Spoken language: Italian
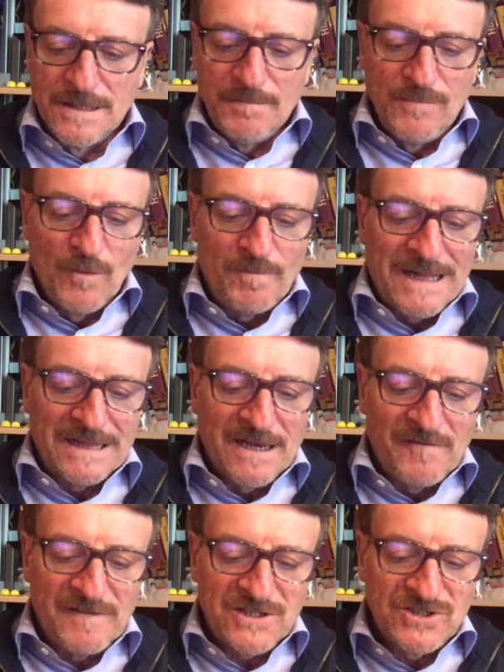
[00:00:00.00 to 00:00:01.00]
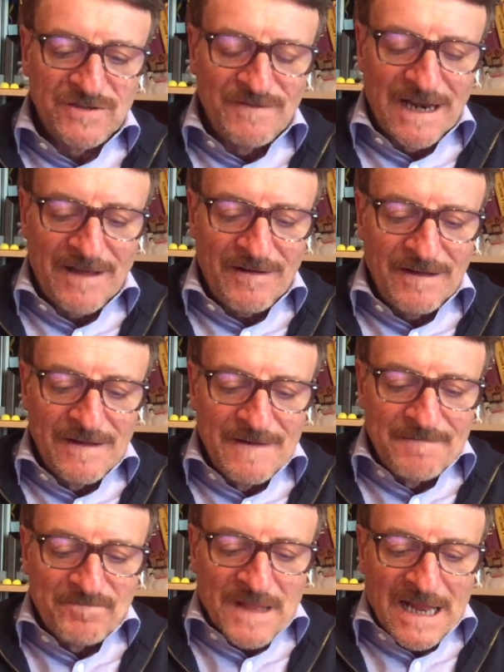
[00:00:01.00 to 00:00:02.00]
Mio padre faceva la,
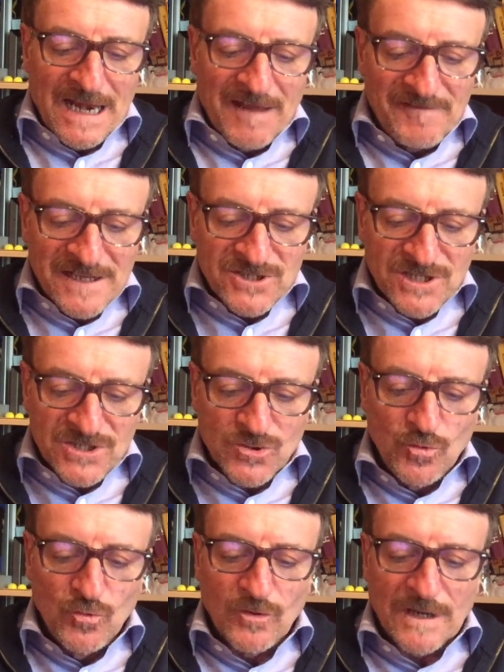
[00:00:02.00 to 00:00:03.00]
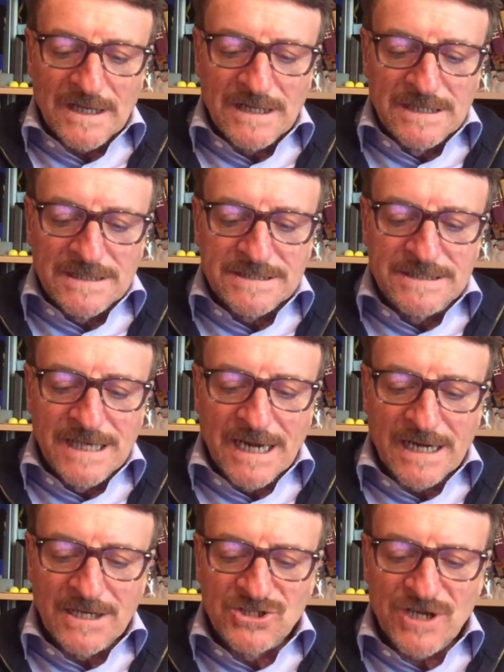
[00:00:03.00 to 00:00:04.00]
la faccia scura, si
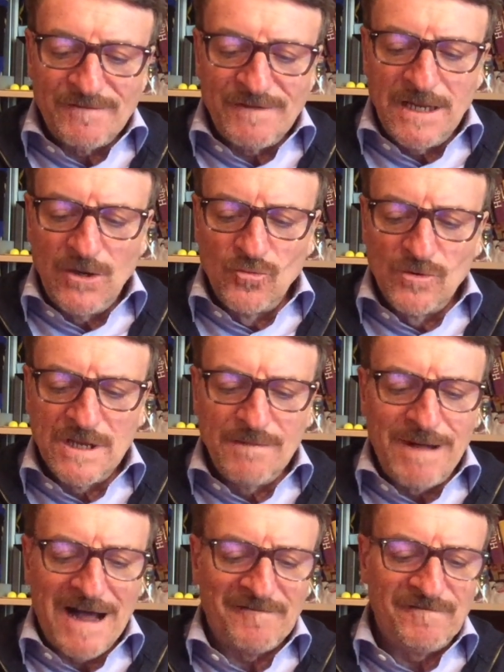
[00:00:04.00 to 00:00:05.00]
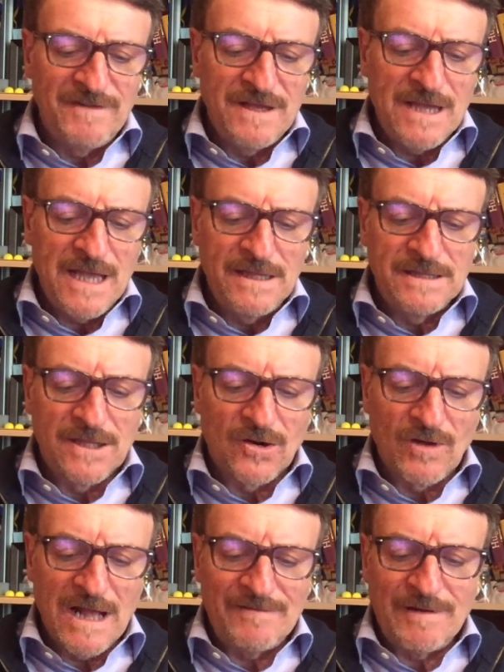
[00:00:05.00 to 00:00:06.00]
arricciava i lunghi baffi e
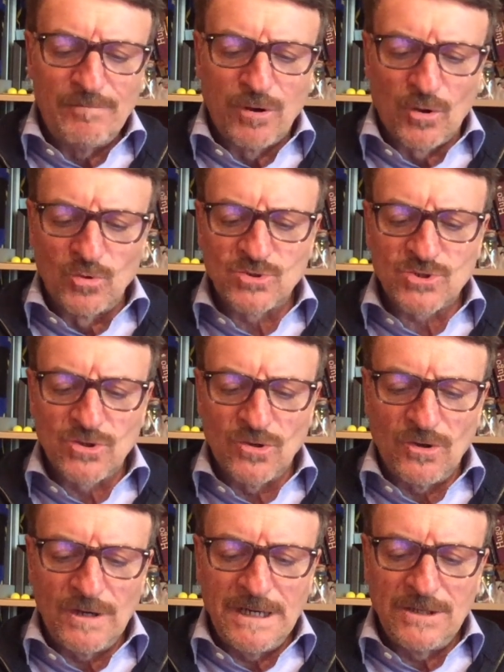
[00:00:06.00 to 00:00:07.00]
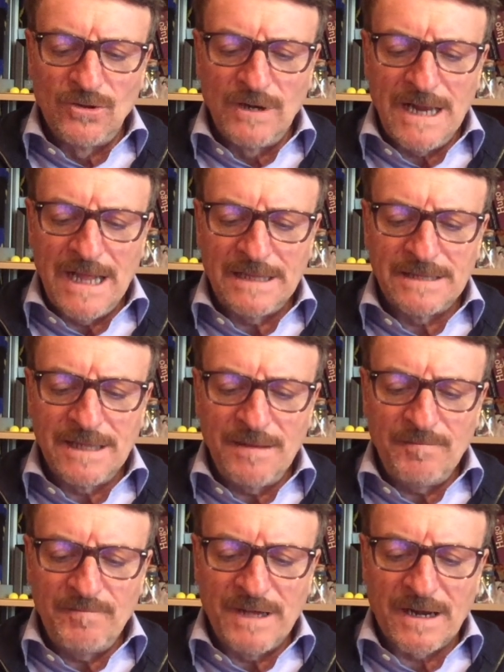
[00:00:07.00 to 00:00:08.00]
interrogava brusco le
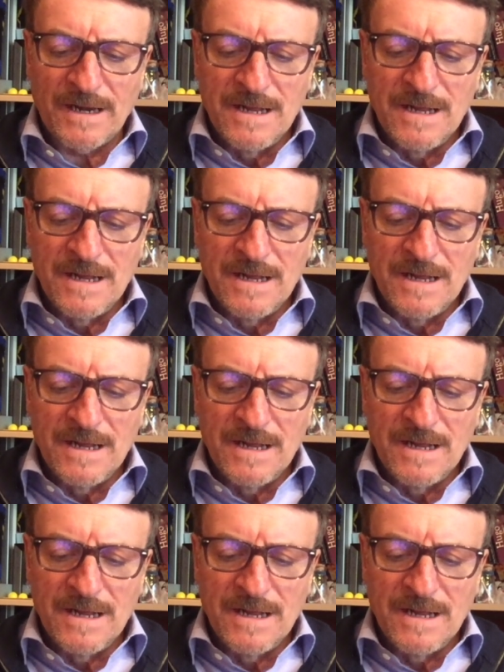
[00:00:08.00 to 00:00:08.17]
donnette per